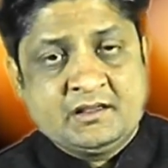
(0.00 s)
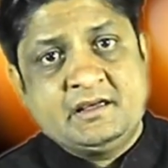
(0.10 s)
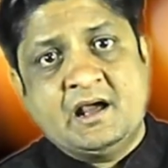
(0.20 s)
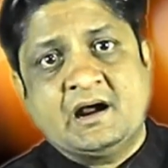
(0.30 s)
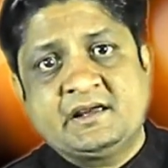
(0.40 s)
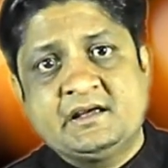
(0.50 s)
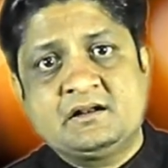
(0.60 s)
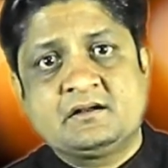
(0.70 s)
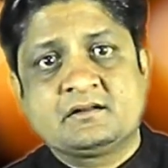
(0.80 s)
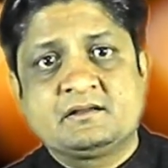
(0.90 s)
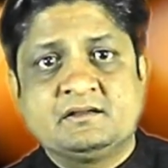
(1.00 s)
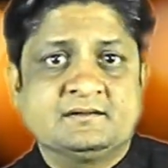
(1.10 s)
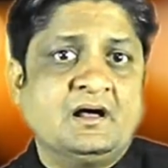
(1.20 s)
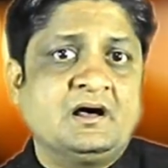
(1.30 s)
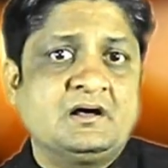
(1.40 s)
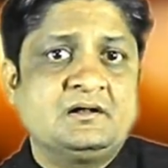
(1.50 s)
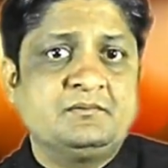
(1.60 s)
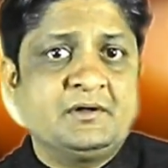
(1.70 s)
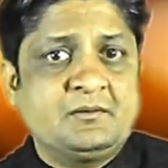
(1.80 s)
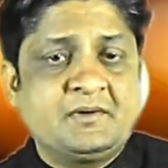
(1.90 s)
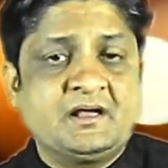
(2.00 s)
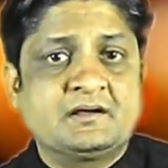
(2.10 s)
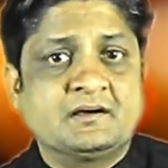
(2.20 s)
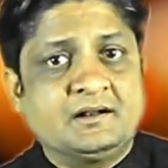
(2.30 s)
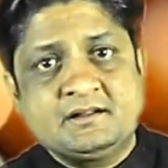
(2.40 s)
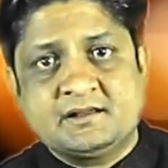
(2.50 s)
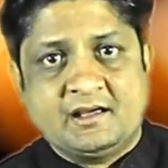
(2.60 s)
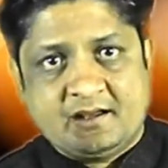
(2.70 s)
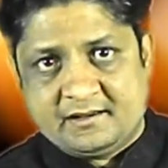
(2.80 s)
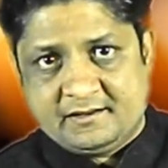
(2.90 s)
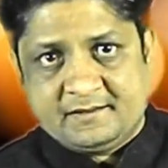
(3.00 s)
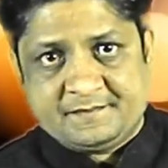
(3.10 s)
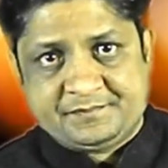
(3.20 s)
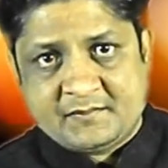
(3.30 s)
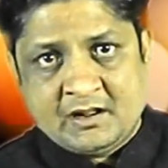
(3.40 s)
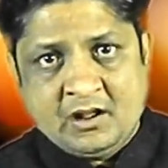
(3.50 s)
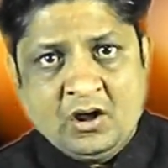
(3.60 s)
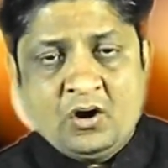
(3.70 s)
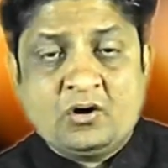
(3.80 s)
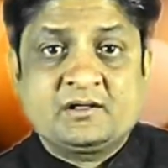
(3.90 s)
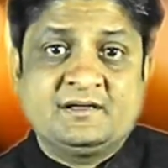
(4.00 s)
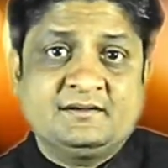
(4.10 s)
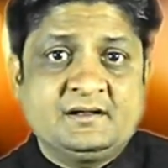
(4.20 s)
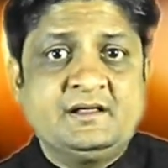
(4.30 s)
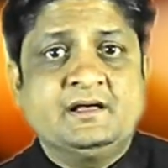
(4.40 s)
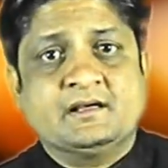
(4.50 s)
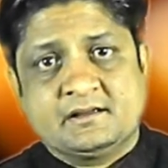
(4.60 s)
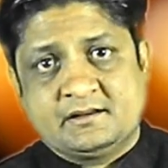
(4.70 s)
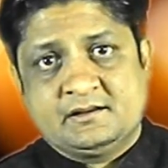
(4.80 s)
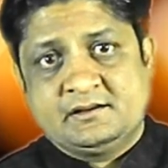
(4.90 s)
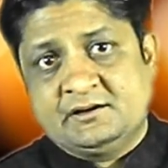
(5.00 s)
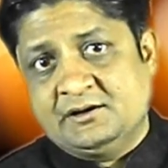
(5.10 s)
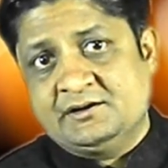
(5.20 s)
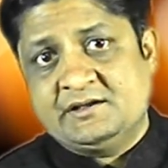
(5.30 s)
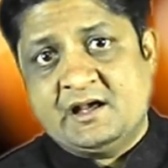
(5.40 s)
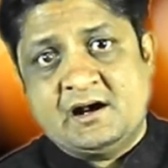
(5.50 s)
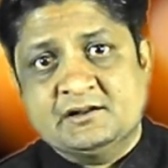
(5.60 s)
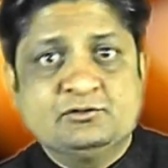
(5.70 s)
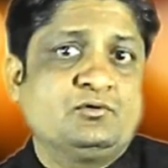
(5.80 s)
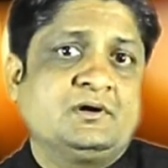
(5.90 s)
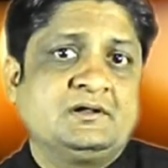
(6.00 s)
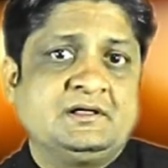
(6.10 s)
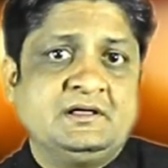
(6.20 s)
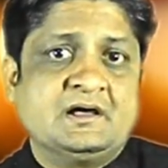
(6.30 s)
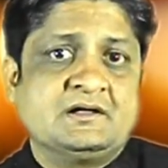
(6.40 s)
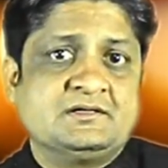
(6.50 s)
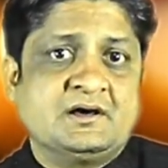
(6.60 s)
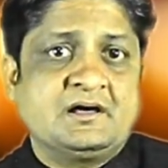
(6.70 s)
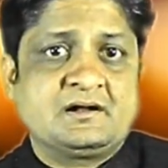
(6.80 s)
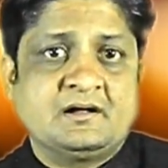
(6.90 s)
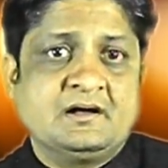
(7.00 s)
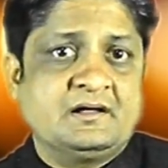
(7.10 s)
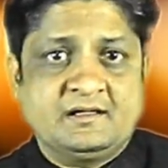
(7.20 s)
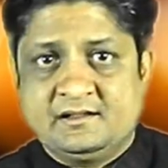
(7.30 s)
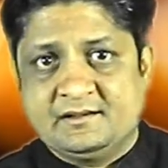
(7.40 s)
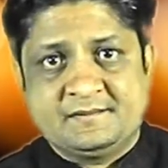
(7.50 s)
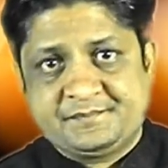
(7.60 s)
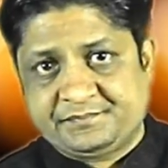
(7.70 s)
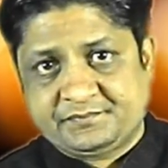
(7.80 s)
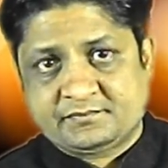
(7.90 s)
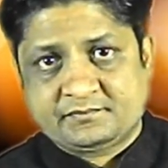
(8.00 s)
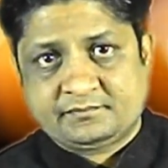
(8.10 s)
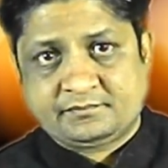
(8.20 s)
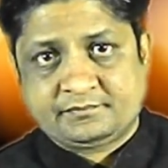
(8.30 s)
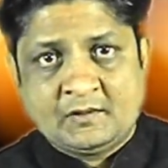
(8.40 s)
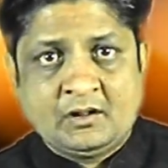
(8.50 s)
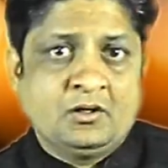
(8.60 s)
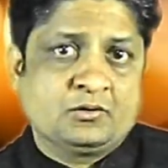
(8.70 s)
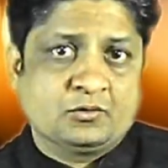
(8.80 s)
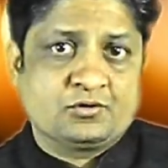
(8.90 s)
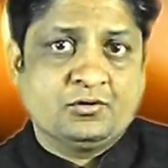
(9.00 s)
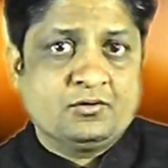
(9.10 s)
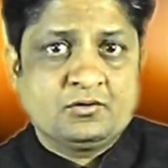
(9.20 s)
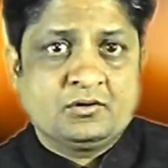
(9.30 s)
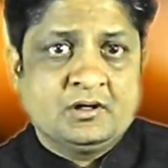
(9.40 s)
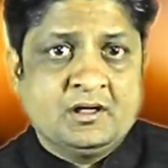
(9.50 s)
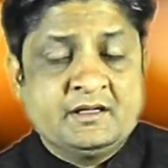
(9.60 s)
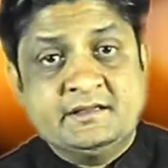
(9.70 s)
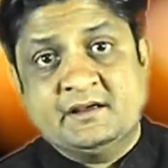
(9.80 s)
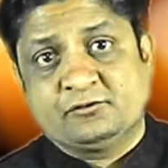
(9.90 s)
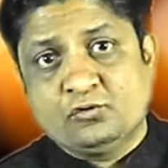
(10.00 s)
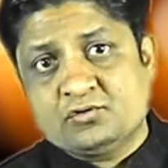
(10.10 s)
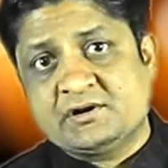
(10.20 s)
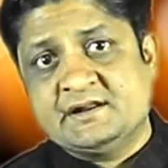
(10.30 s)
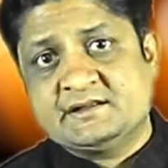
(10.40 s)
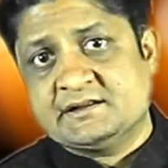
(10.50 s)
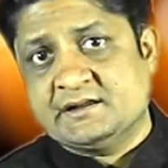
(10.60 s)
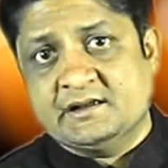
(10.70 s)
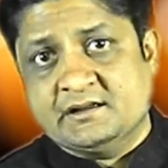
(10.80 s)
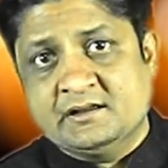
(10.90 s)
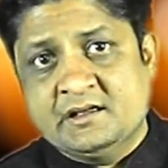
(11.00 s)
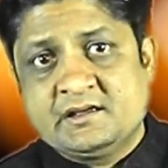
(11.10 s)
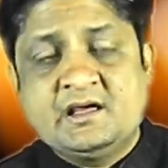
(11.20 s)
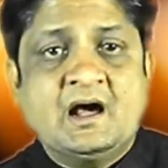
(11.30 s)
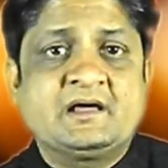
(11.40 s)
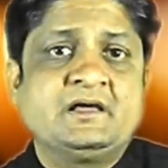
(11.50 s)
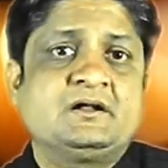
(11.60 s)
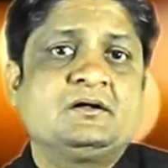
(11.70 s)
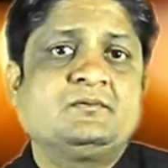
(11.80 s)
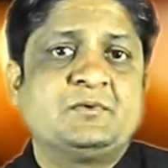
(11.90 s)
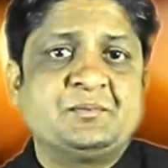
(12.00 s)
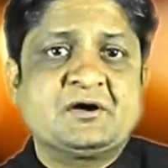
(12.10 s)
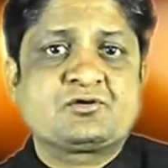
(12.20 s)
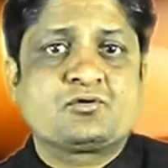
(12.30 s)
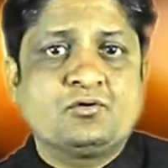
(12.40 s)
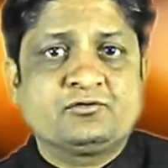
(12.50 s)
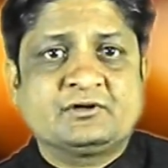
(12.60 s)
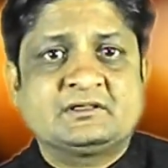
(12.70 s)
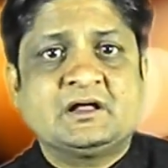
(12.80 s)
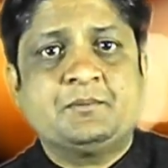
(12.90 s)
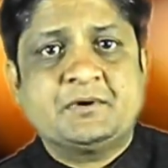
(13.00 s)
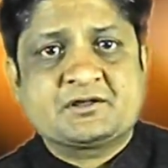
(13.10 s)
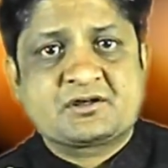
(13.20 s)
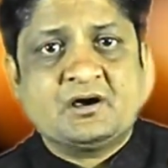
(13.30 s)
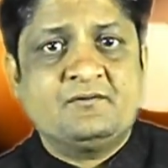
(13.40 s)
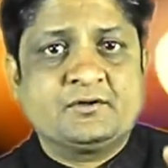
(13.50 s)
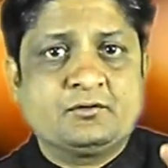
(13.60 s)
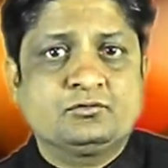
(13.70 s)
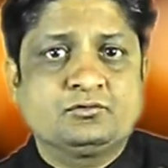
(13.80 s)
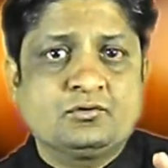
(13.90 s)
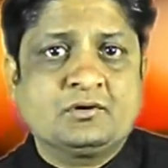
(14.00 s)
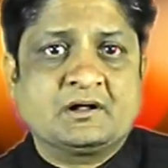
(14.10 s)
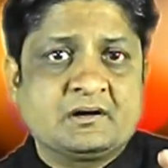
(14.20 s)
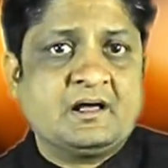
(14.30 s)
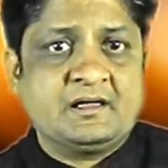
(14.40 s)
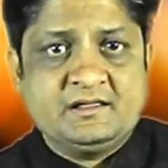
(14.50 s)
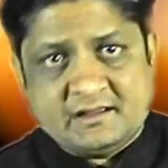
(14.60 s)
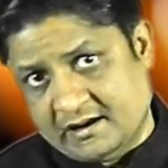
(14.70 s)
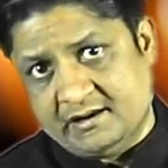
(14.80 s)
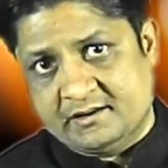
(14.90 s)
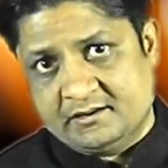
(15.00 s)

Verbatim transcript: कि आखिर किसान बिल में गलत क्या है और किस लिए यह आंदोलन किया जा रहा है कुछ लोग यह सोच लेते थे कि आखिर विपक्ष को सत्ता पक्ष का विरोध तो करना ही है